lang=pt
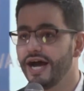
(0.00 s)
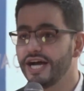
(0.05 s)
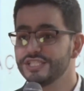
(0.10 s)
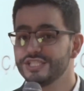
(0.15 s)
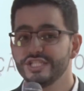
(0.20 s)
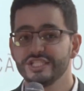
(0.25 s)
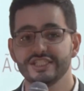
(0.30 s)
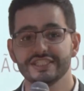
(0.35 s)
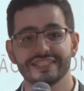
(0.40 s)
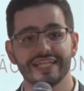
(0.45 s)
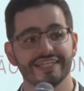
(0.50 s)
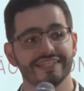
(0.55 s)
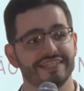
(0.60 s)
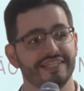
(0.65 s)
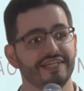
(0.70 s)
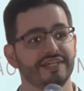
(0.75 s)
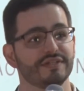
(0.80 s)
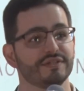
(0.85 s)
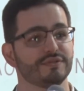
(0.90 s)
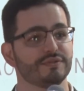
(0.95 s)
A gente está
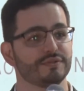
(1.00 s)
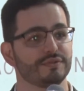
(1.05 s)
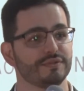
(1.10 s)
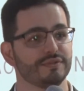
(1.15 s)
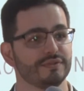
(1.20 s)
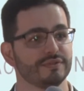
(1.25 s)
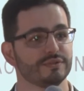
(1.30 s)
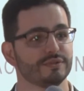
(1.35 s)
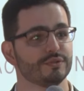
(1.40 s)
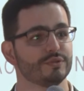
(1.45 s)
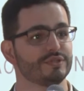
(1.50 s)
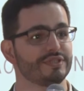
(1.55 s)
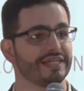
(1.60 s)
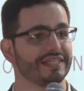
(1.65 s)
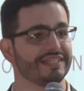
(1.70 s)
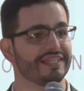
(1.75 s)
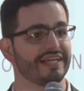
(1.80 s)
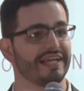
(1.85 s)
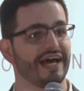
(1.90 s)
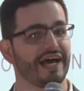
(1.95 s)
dentro do
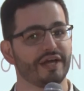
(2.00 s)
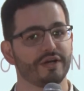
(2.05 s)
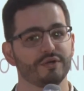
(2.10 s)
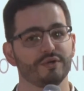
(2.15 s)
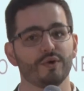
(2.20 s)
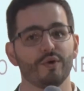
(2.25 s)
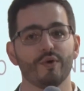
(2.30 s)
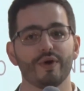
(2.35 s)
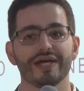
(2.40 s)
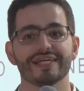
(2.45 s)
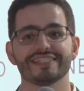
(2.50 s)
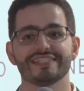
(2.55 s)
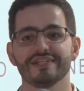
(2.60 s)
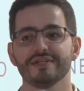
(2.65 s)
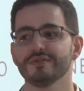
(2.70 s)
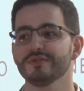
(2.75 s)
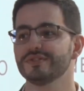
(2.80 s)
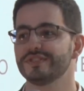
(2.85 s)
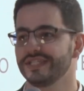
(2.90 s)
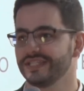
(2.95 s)
centenário, no
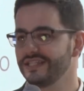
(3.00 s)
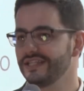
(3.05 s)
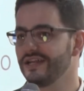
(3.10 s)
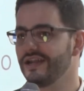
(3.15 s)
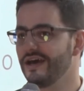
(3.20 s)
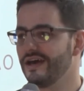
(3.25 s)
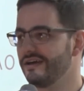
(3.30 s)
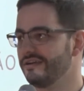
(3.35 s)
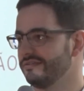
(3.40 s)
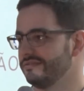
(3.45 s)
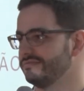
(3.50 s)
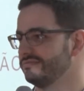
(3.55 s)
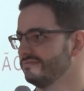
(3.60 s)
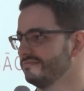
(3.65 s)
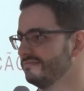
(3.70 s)
coração do centenário.